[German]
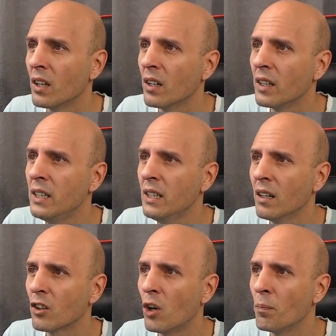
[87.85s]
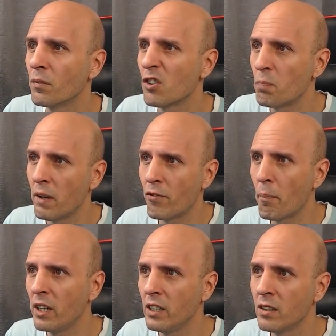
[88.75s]
Hier kommt das
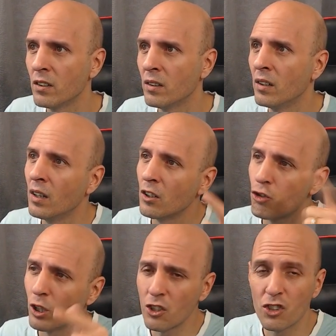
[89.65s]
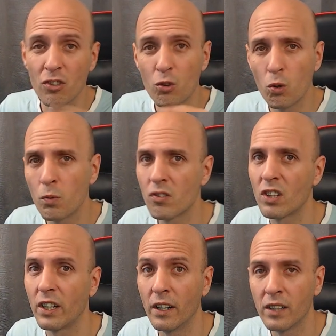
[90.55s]
PvP-Hitten George, das gucken wir uns
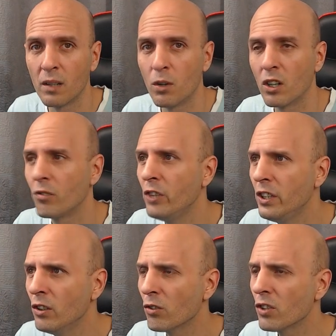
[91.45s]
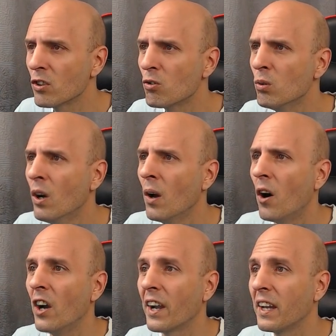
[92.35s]
gleich an. Hier haben wir auch Videos dazu.
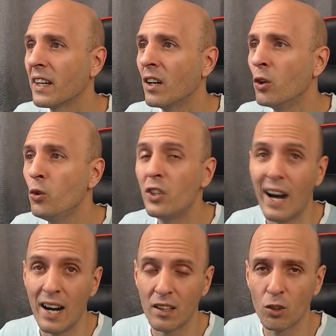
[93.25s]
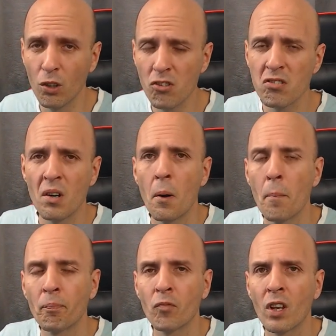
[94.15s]
Eureka Hydatos.
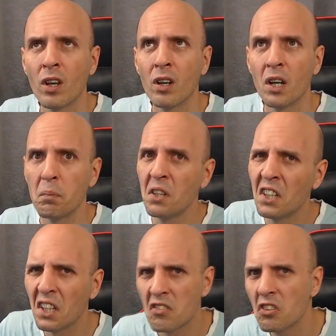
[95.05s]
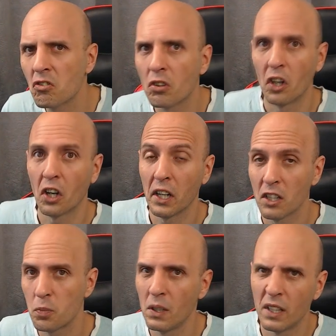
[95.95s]
Bin ja jetzt nicht so der
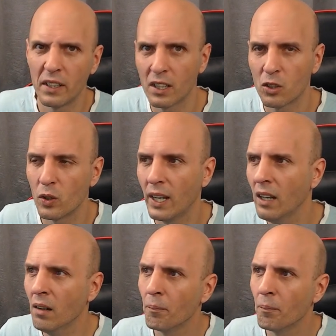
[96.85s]
Eureka-Spieler, der aktuelle,